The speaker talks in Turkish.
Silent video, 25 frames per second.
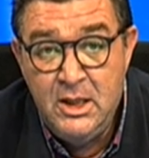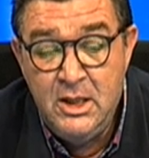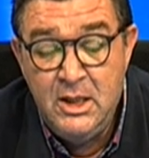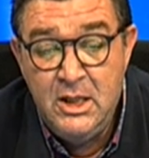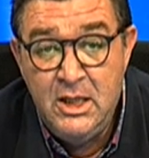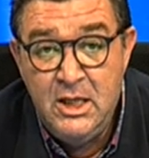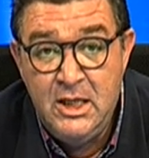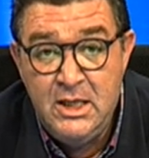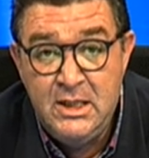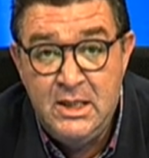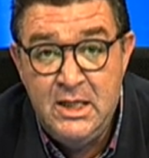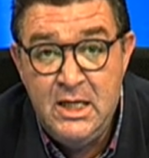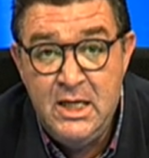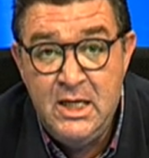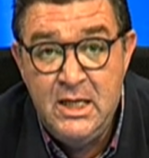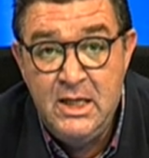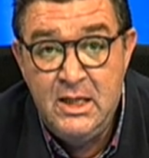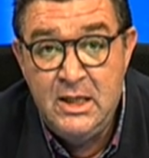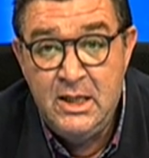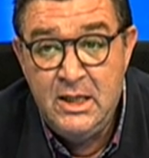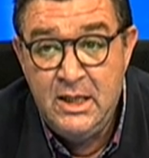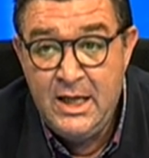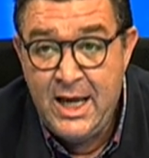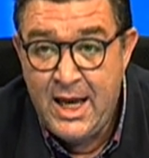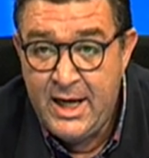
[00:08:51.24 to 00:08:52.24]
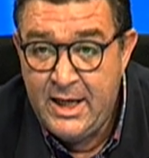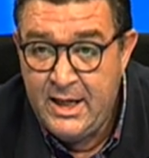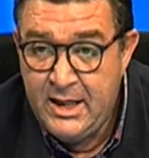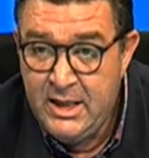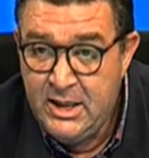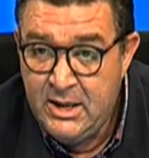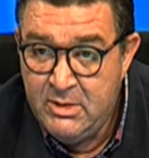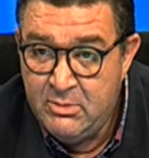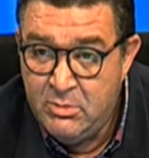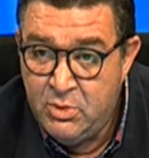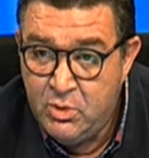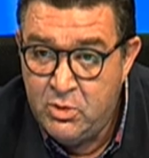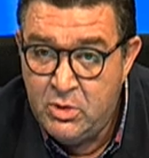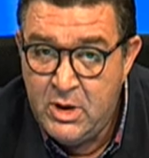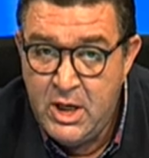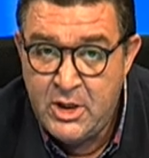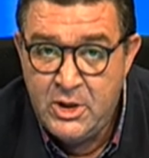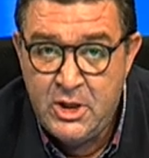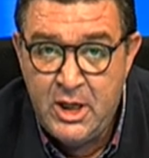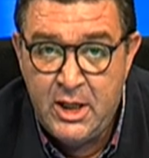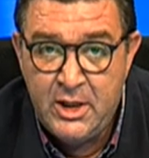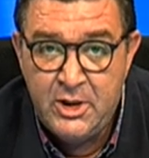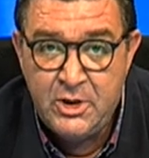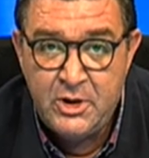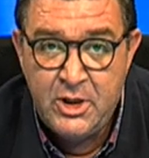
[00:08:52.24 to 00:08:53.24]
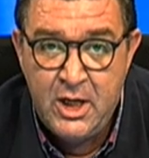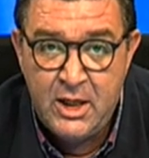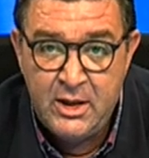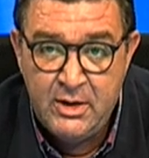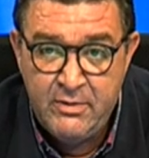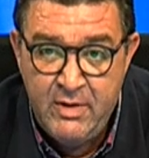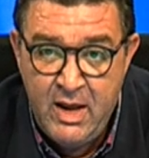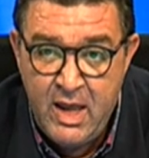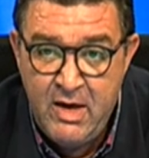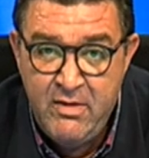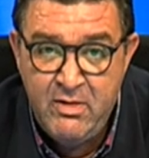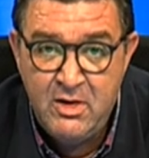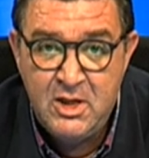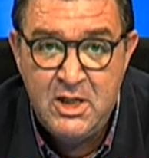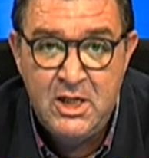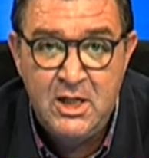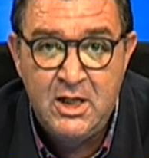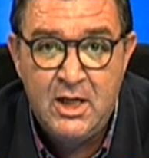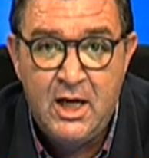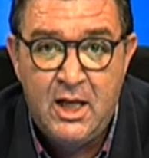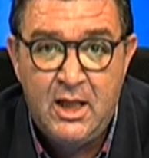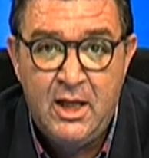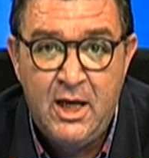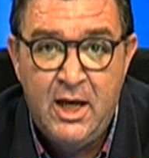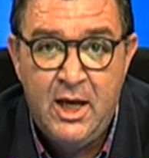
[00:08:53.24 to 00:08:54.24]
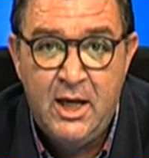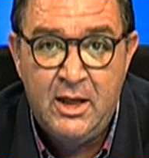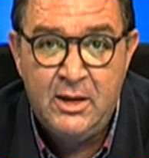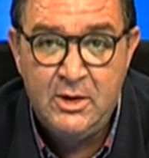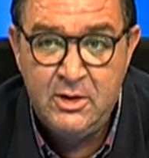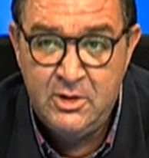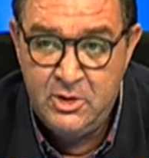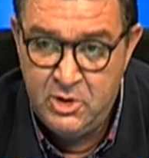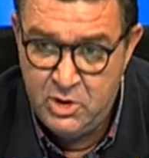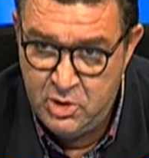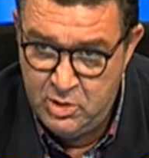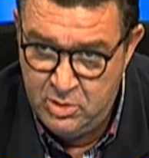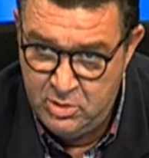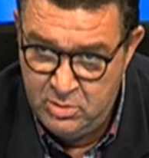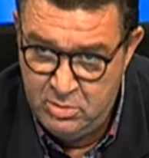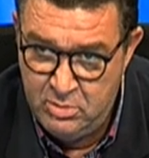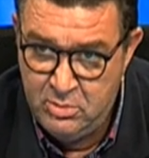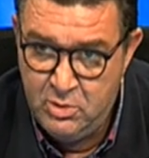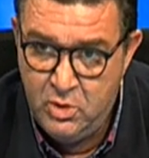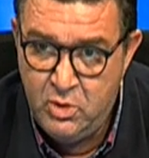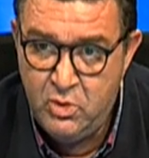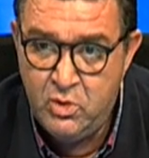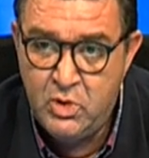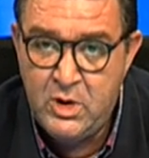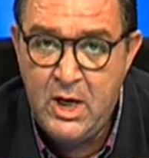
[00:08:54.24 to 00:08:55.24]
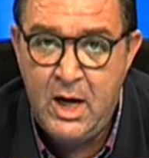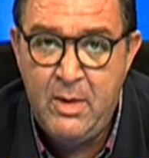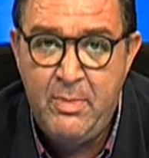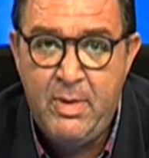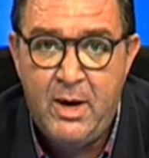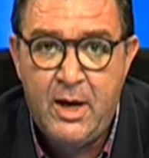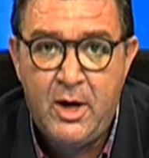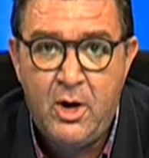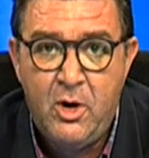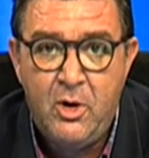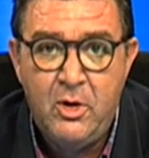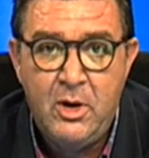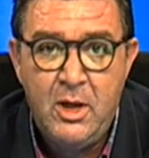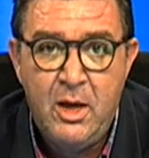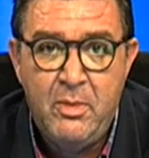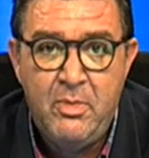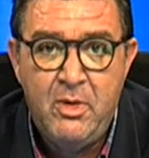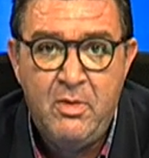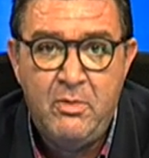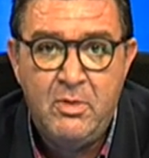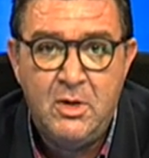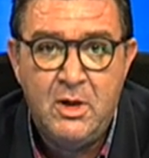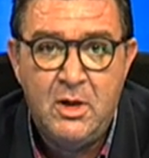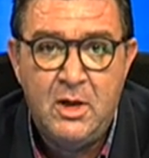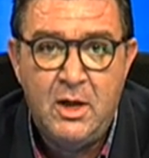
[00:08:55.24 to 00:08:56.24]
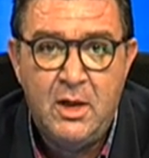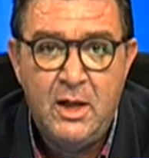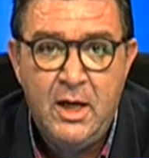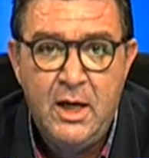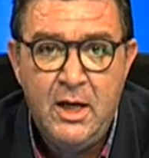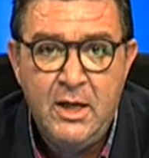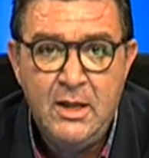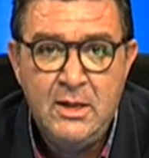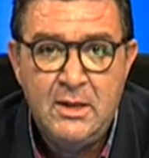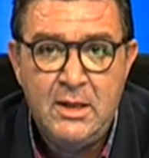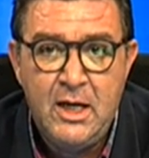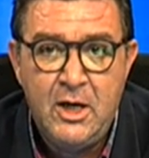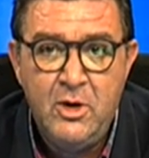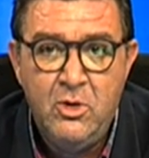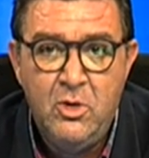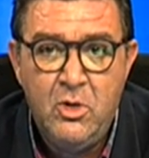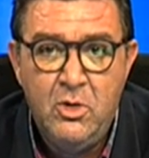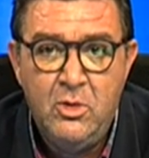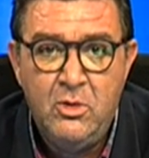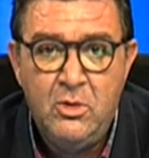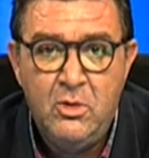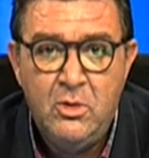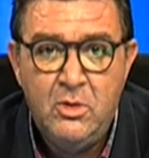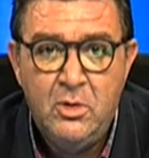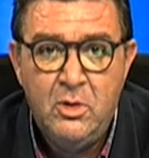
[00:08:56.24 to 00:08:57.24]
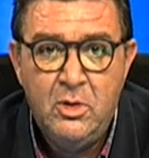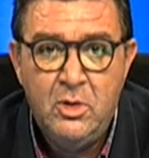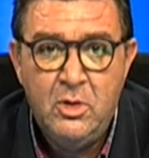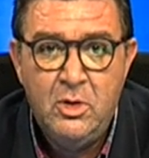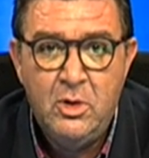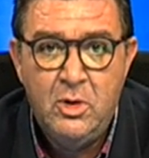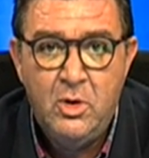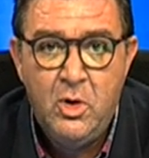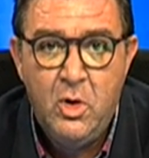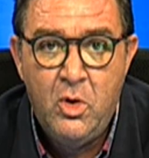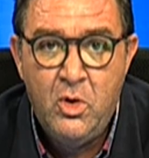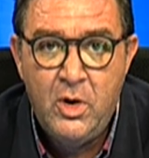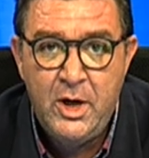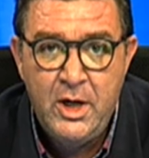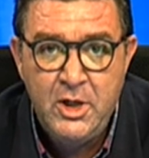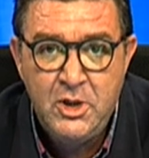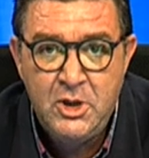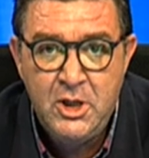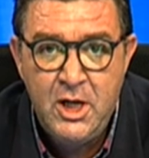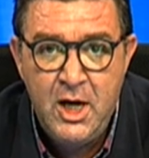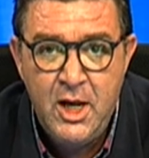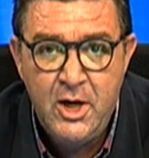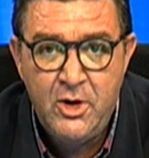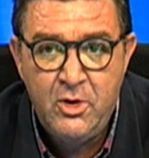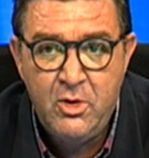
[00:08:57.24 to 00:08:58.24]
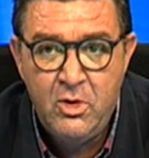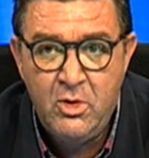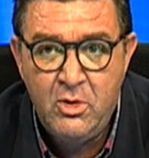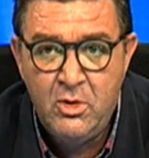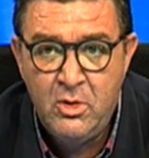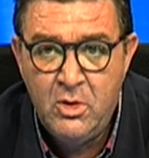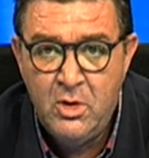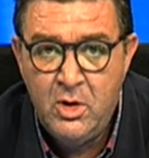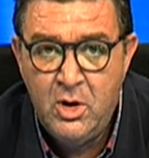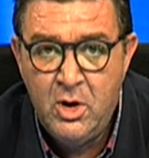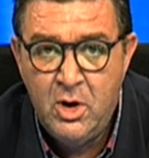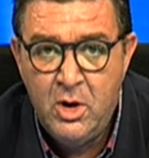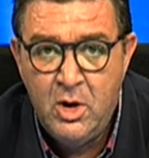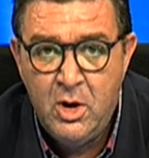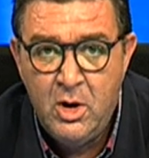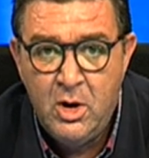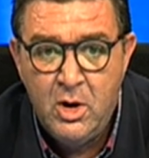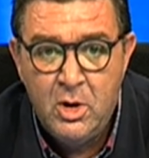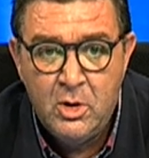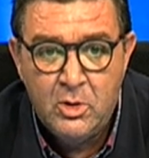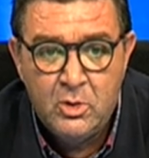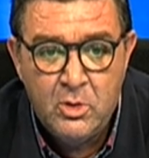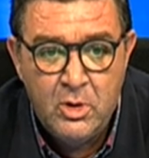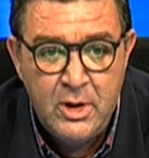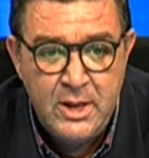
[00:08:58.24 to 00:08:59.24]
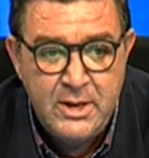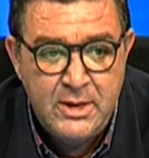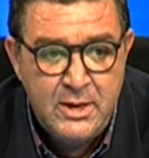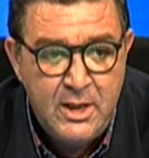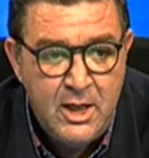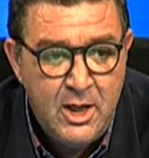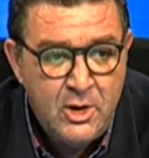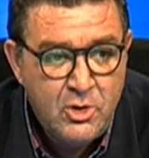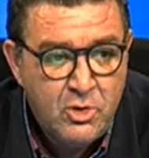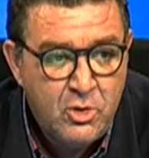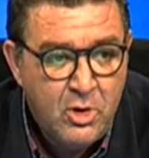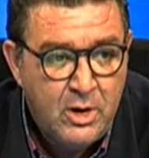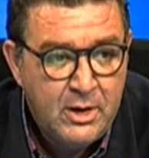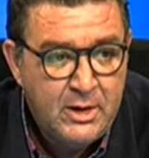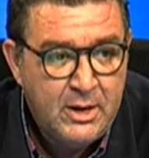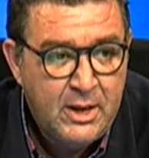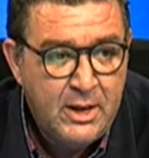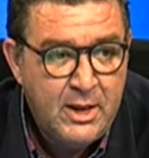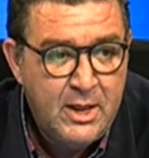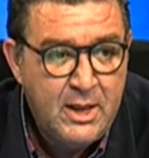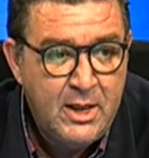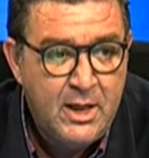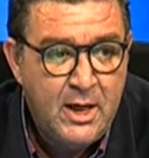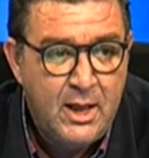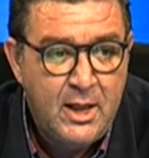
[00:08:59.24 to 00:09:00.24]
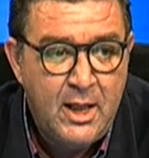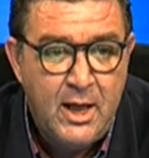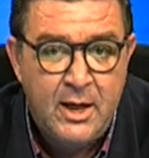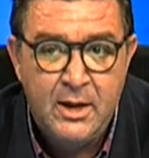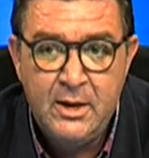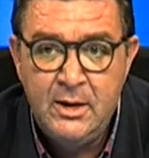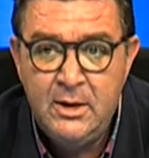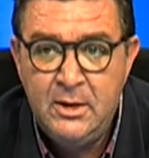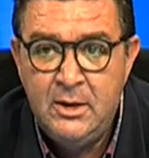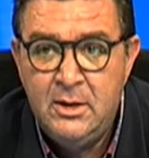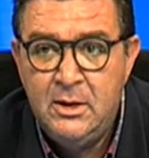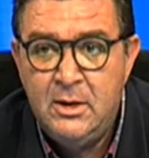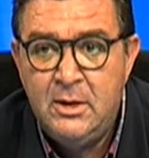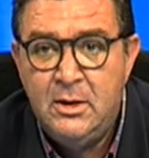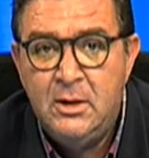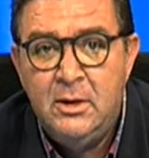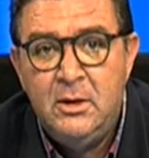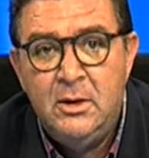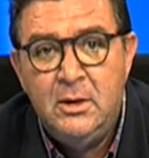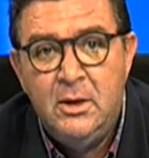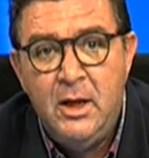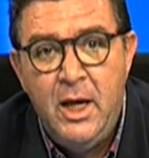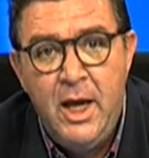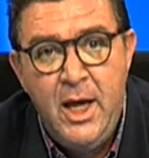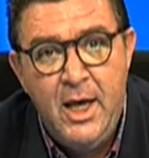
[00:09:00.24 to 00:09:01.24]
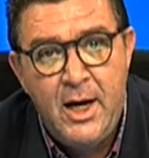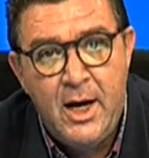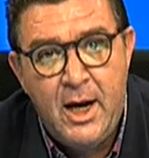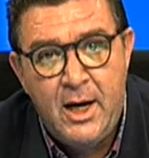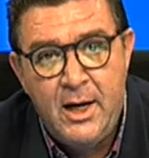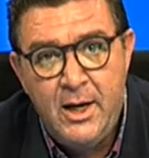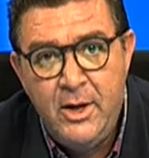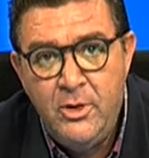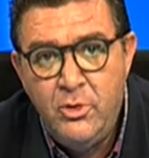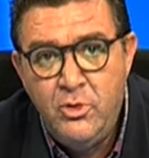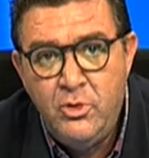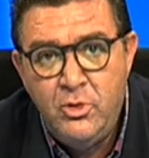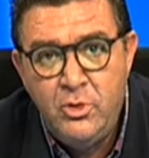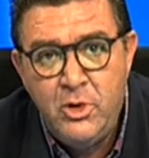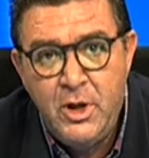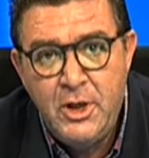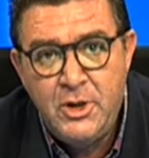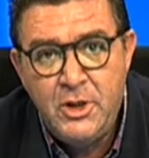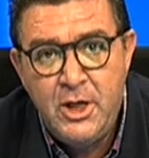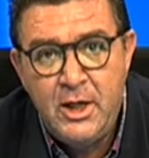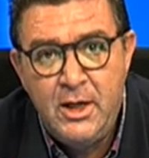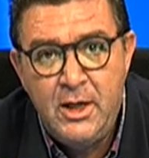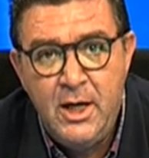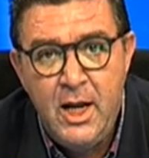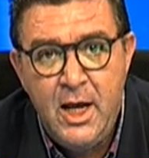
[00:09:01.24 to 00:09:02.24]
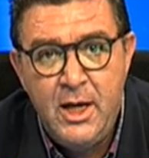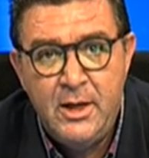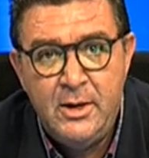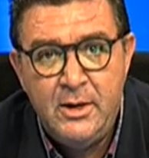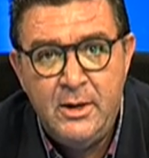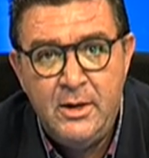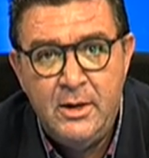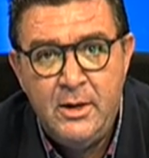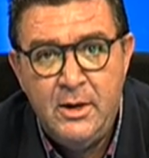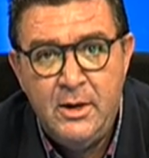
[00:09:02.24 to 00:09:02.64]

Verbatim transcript: izin yani burada çalışan ve ev kiralayan, güzel para ödeyip ev kiralayan insan yok. Öğrenciler yok. Dolayısıyla şu anda kiraları herhalde düşürecekler.